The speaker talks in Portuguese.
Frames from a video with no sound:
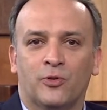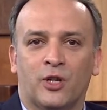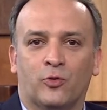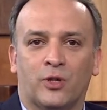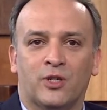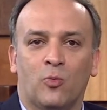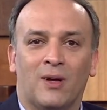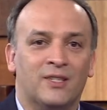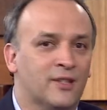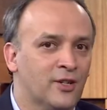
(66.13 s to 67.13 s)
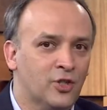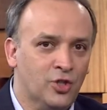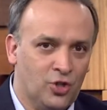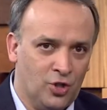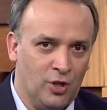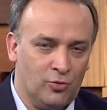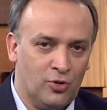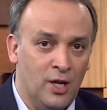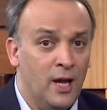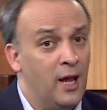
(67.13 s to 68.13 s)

de atuação bastante distintos,